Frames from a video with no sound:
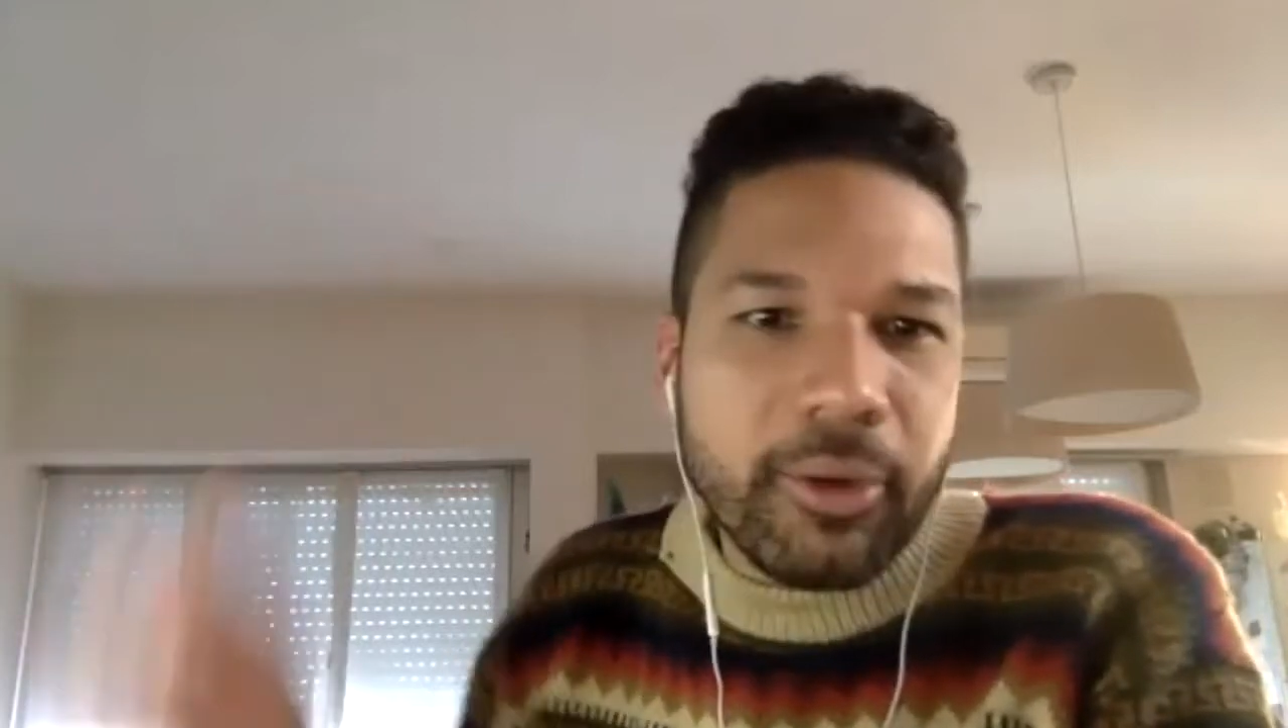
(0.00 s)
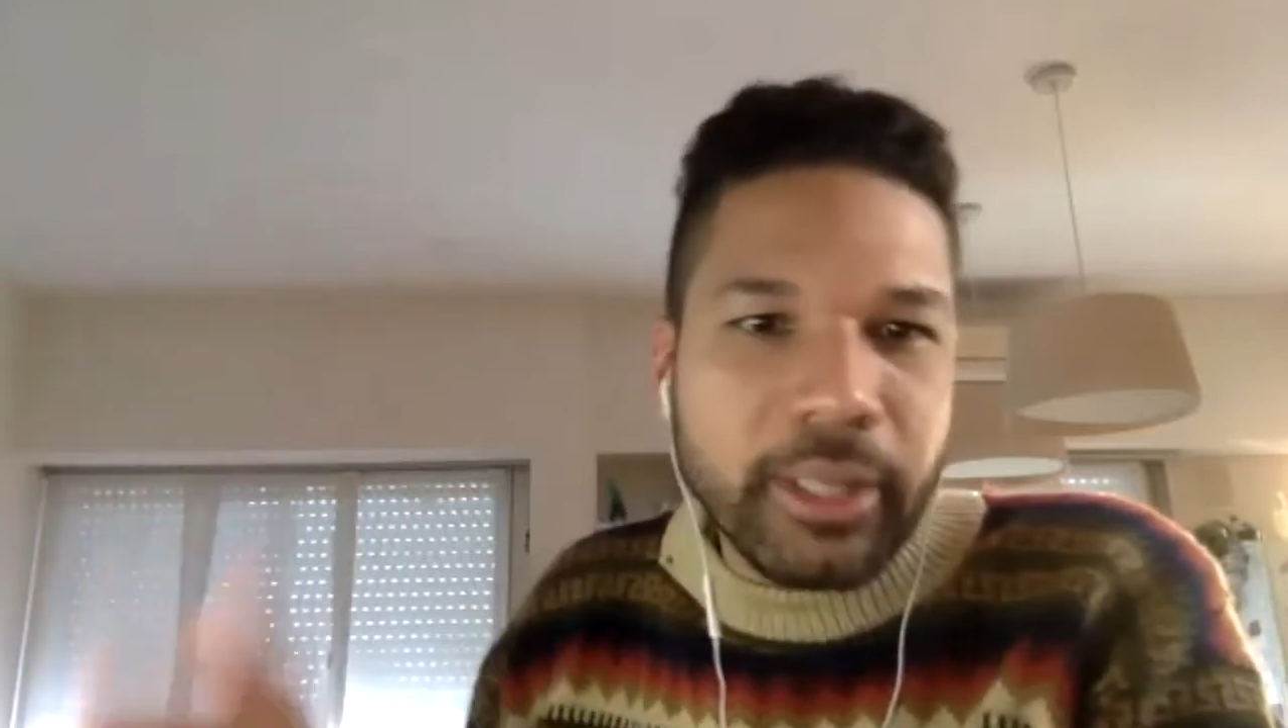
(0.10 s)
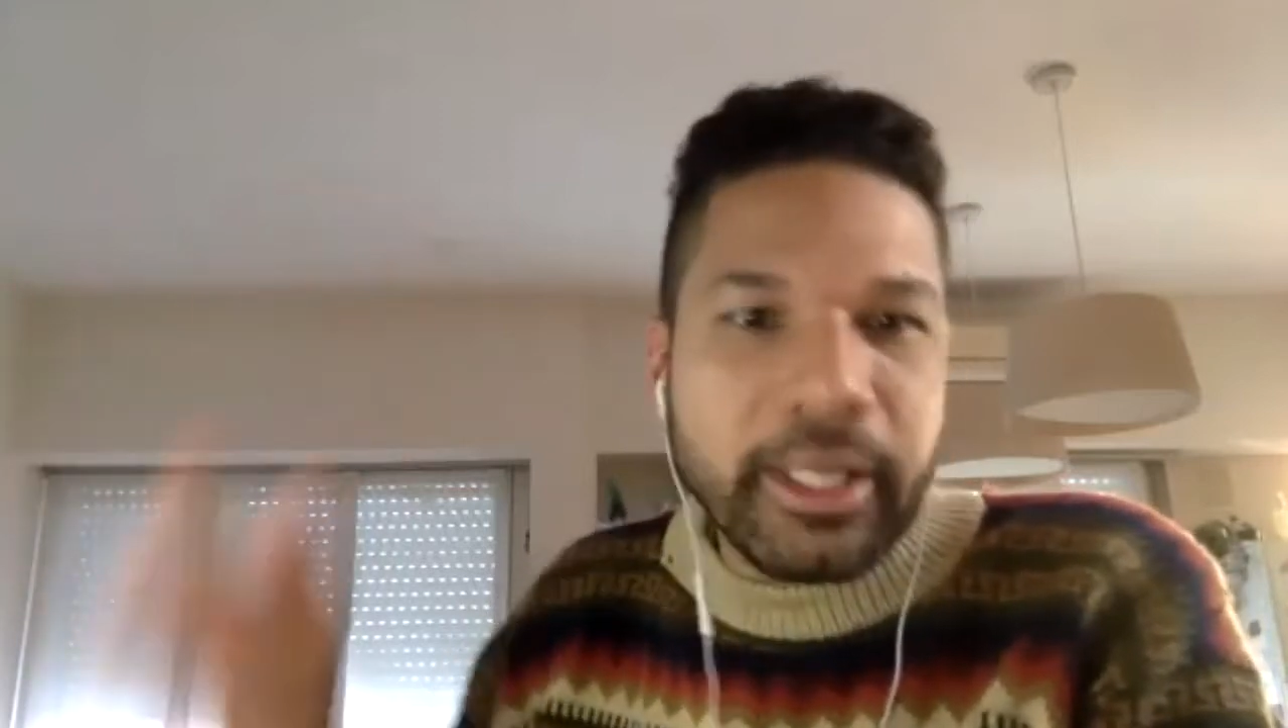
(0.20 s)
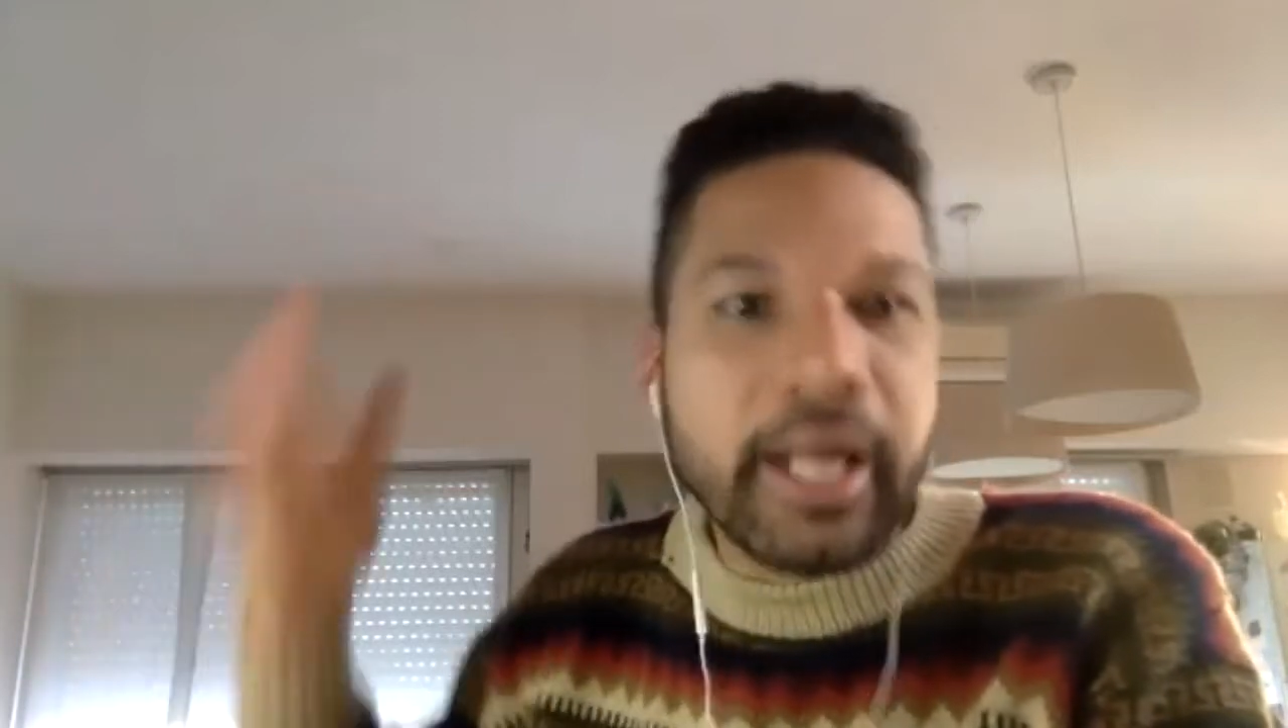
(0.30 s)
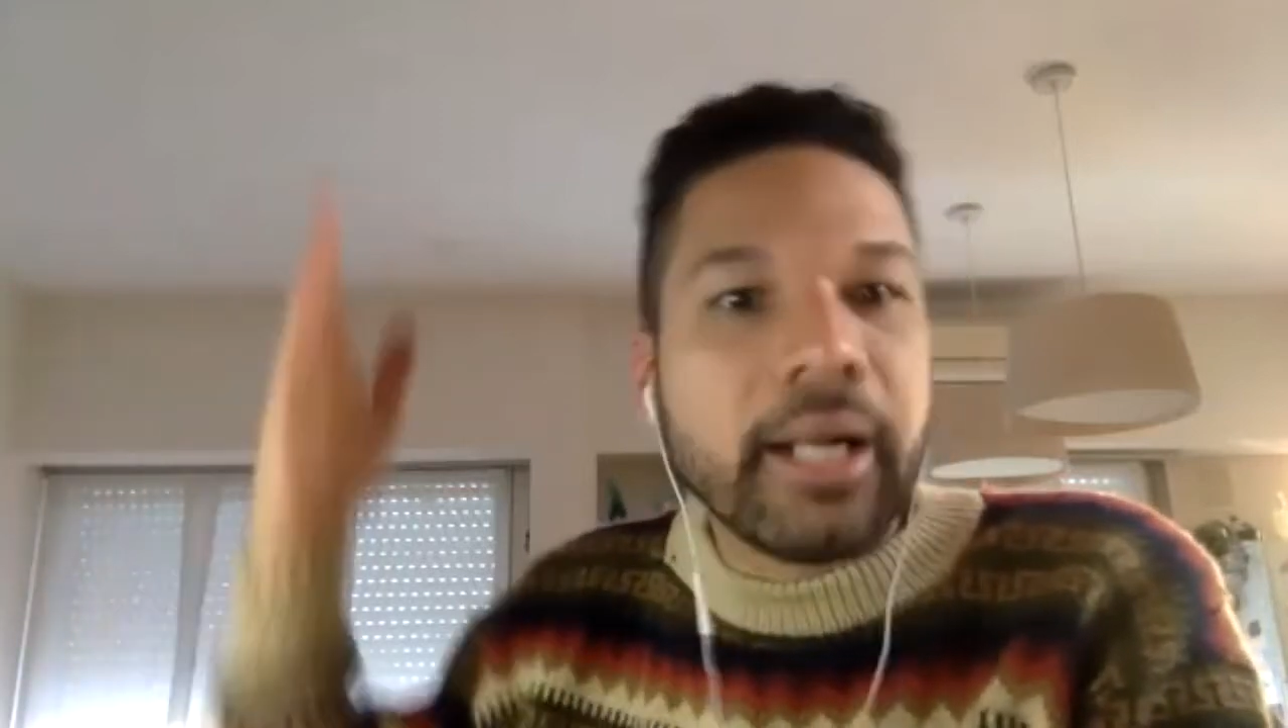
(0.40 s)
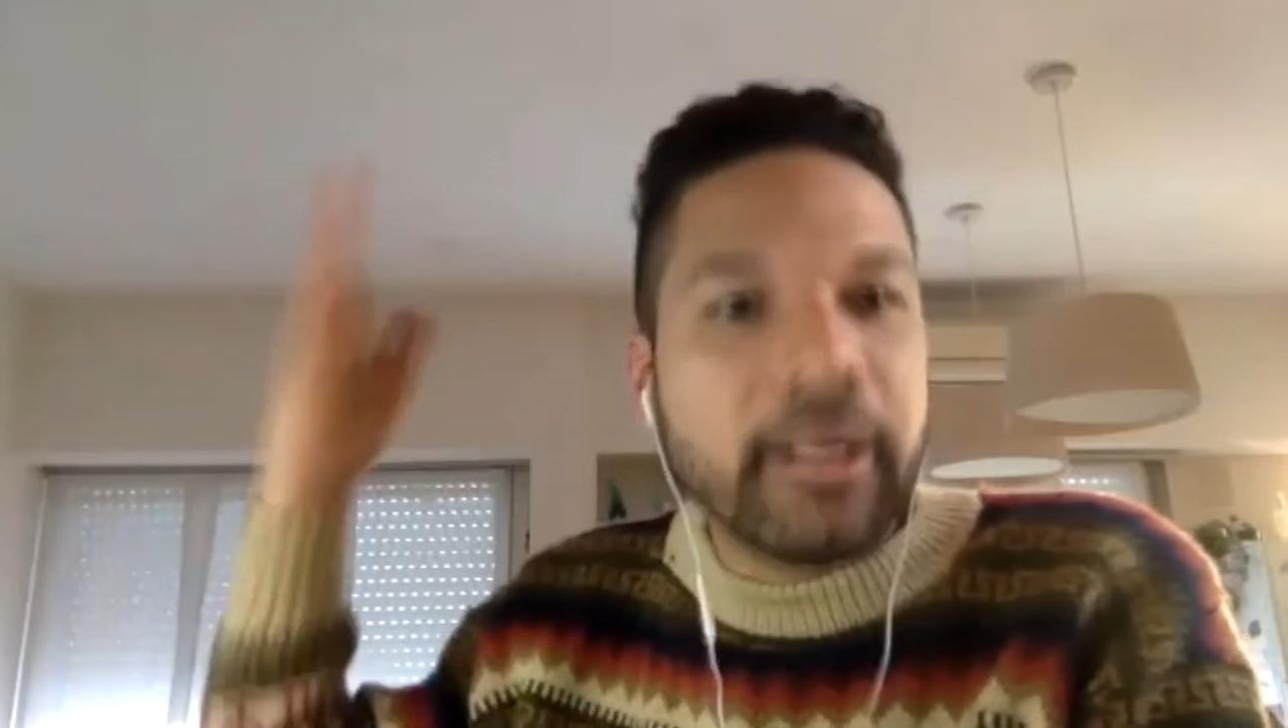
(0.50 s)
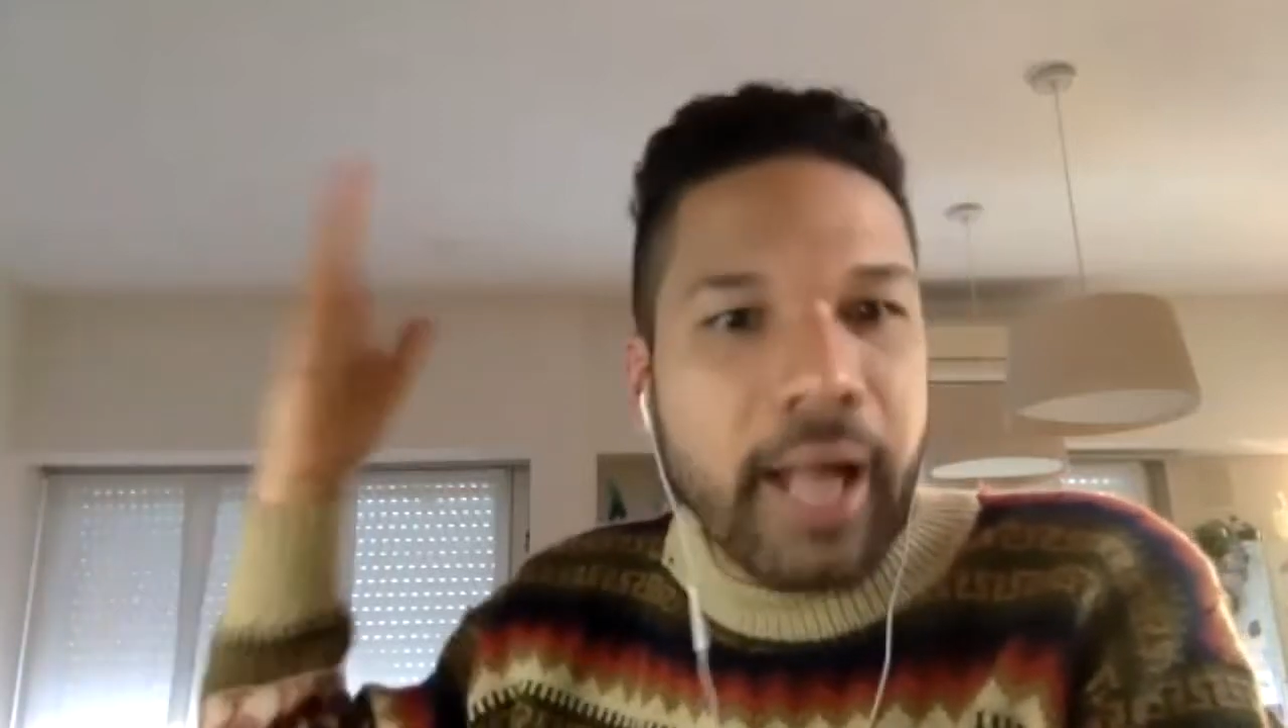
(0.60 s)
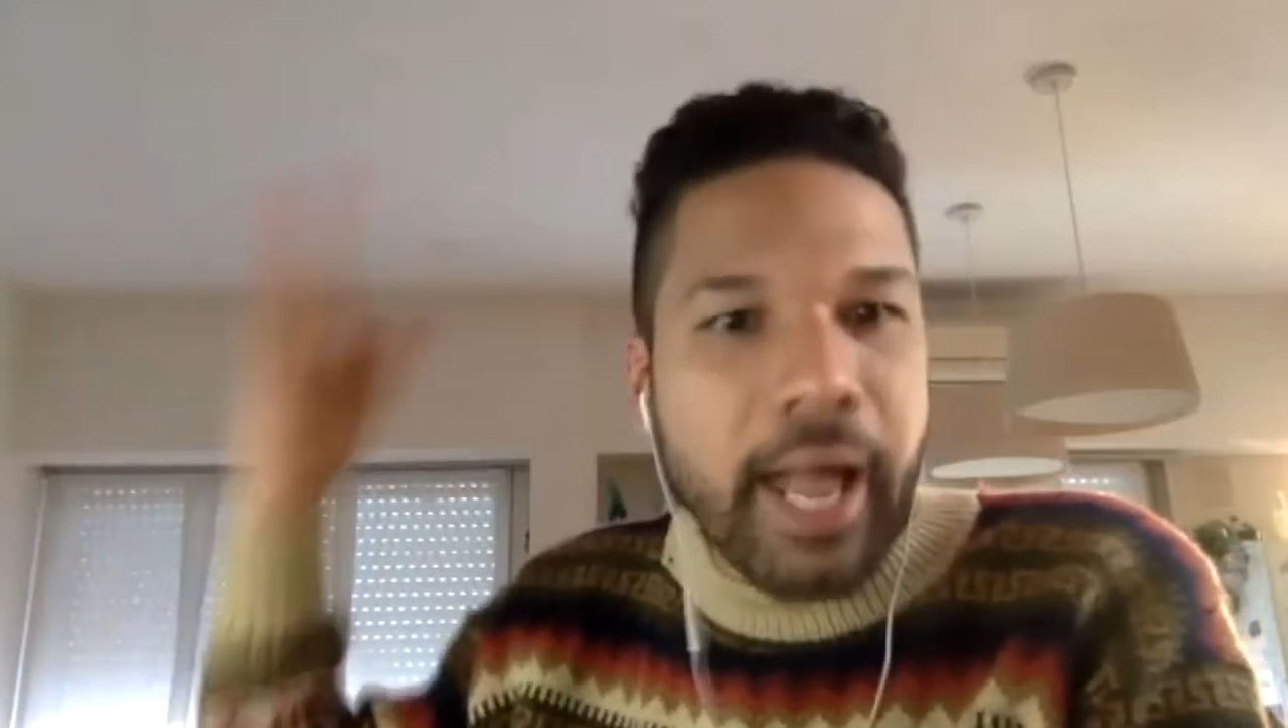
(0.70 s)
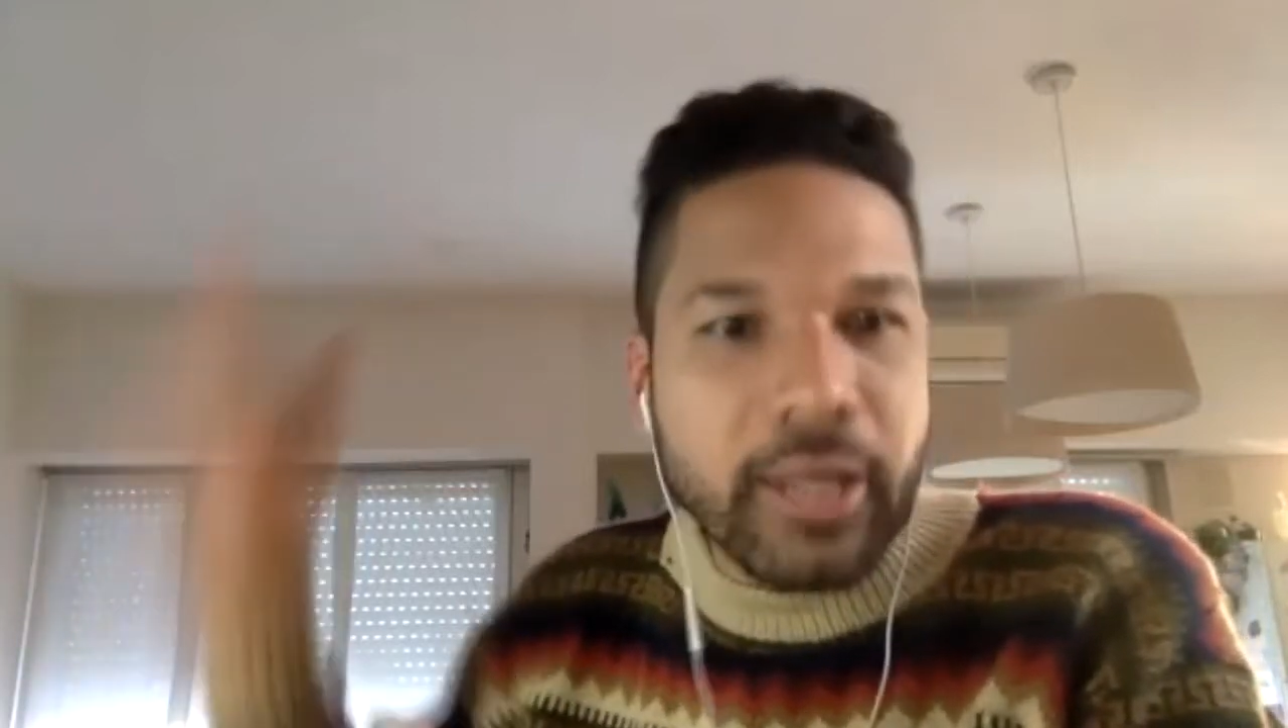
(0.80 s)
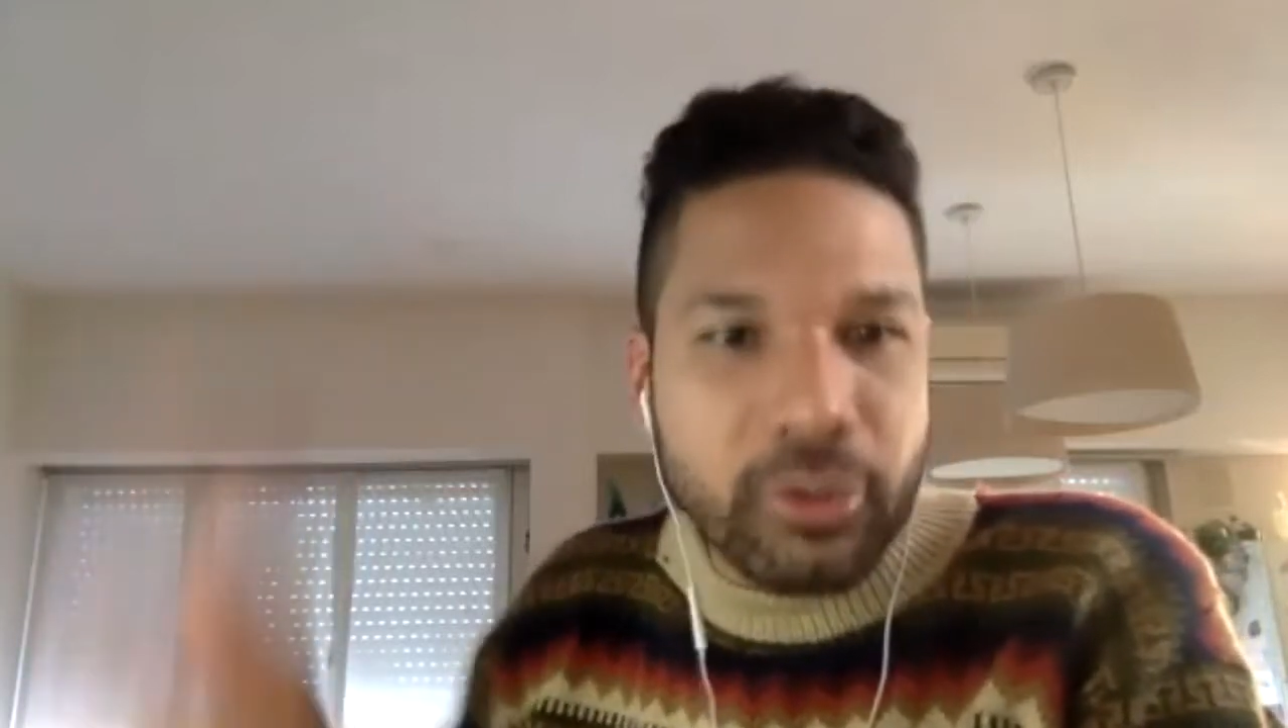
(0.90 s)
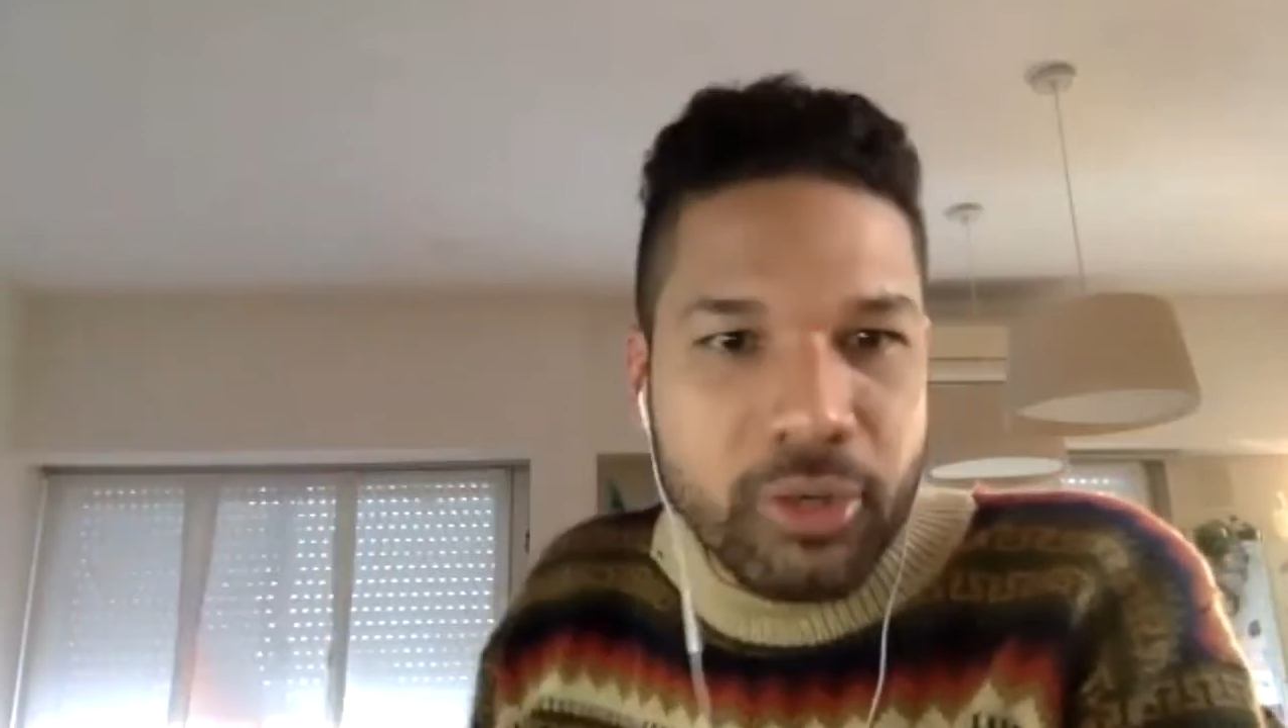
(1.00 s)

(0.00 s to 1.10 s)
que están a esos